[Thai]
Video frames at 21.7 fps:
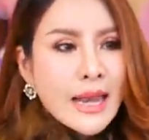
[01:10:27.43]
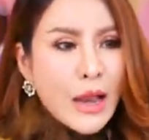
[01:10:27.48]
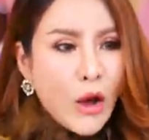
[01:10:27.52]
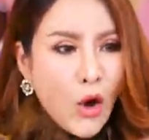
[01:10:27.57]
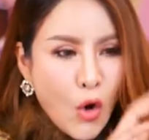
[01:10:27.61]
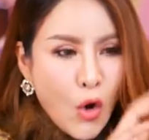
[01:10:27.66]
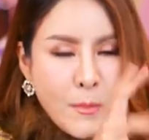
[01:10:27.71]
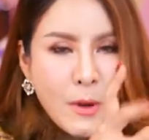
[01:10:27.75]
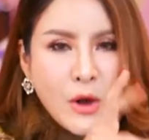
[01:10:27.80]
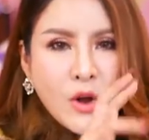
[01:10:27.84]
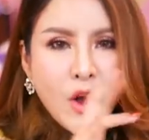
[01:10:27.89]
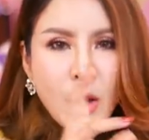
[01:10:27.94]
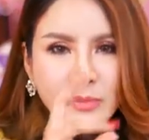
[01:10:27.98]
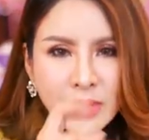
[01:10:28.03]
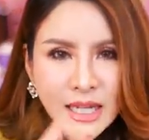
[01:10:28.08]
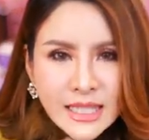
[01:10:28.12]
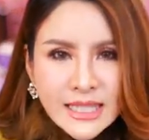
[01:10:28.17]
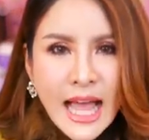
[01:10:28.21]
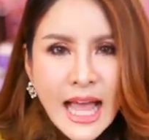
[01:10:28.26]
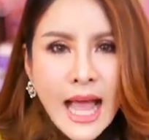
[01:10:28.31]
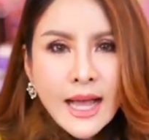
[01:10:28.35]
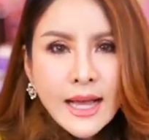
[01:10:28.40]
แล้วองค์ประกอบ
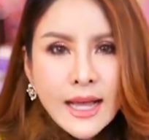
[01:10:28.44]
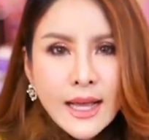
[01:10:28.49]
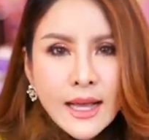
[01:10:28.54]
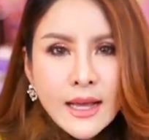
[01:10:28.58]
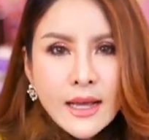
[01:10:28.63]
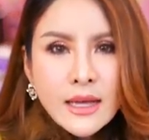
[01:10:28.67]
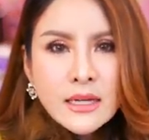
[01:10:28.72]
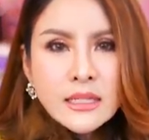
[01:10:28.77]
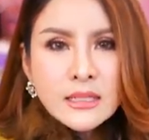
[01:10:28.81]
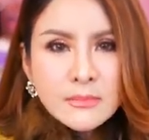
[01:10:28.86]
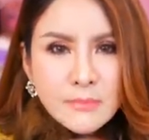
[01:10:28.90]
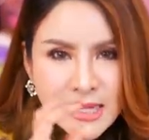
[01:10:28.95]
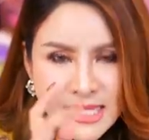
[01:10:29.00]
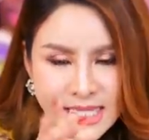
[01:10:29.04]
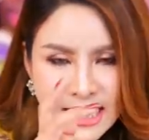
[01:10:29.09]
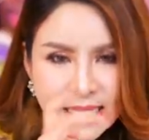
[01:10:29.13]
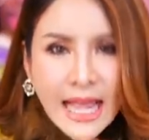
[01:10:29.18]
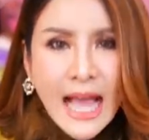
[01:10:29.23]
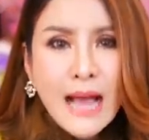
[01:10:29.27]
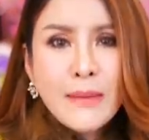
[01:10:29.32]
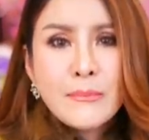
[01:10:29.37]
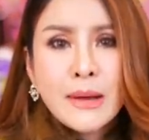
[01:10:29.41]
ต่างๆมัน
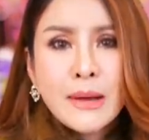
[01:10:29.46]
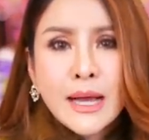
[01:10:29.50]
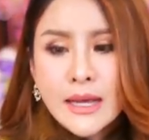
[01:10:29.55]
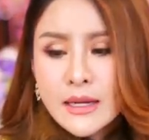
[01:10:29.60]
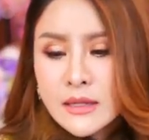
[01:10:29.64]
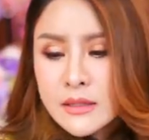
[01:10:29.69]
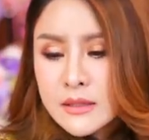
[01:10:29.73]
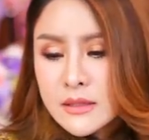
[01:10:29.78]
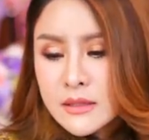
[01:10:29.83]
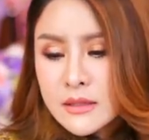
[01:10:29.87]
จะตามมา